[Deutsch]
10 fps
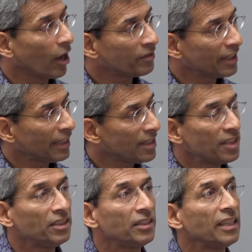an denen
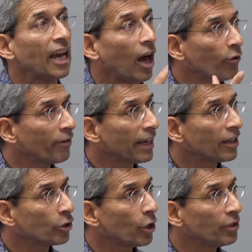sie die Dinge
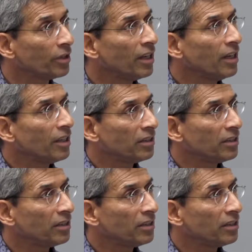aufhängen können, mhm.